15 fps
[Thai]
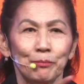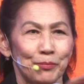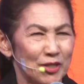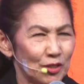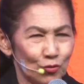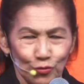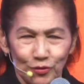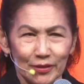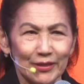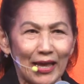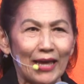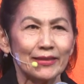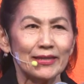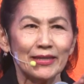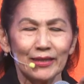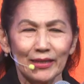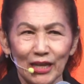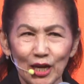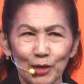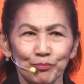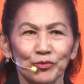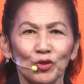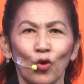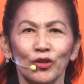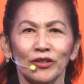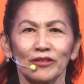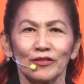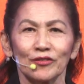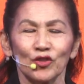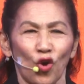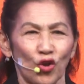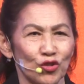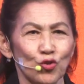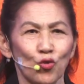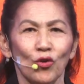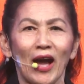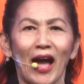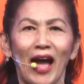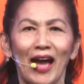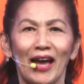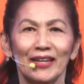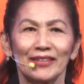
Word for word: เป็นจุดสตาร์ทที่เริ่มต้นสอนโยคะ